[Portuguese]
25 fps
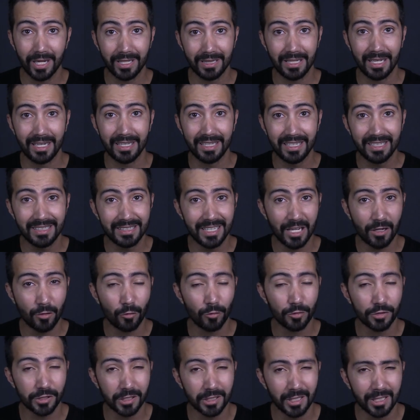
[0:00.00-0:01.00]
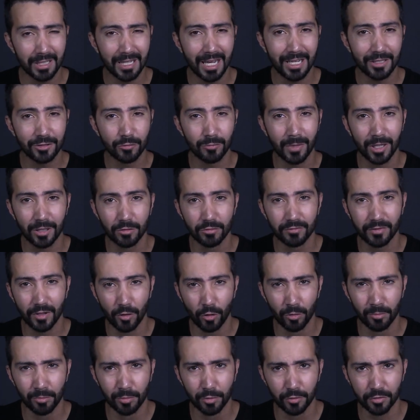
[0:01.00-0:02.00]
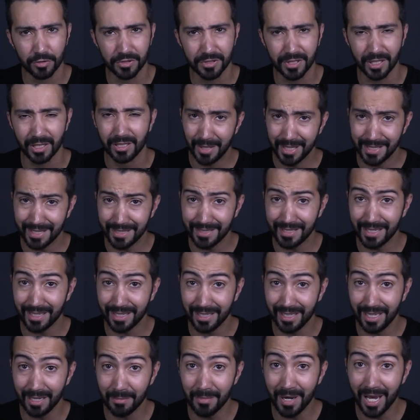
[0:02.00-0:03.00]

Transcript: ela ainda é considerada uma luva robusta, mas essa aqui é